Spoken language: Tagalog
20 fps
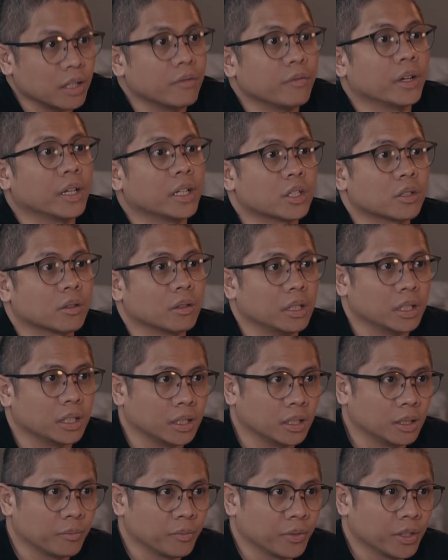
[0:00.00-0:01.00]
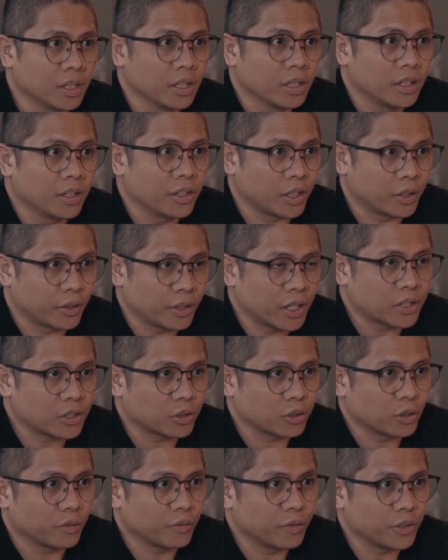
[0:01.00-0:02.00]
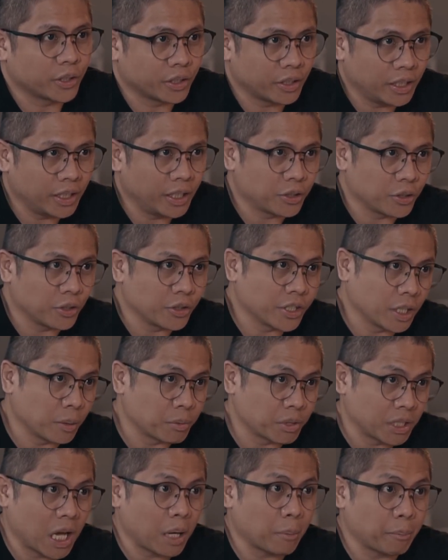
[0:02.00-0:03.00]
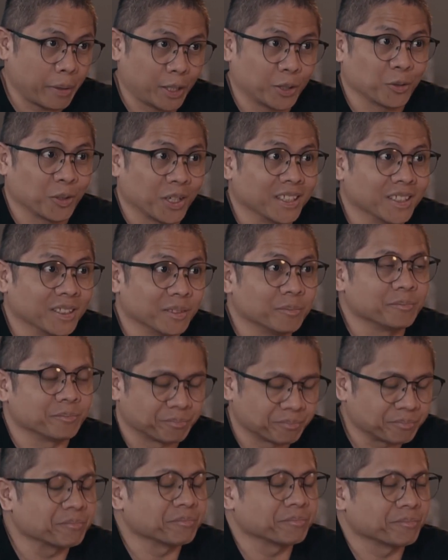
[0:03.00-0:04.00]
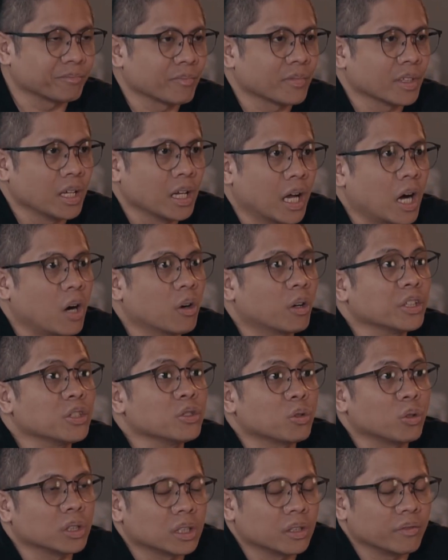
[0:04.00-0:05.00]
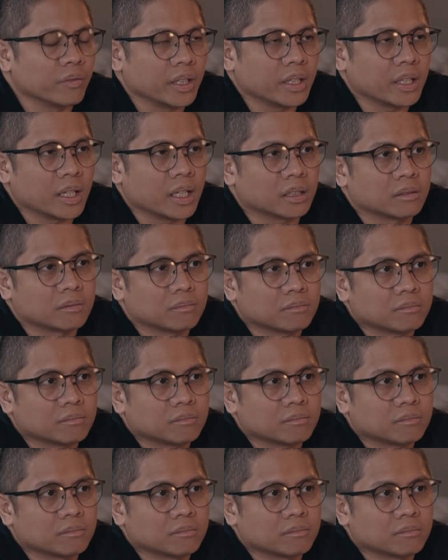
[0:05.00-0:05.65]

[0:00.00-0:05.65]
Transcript: eventually, the rest of your relationships na naapektuhan. How can you cultivate that?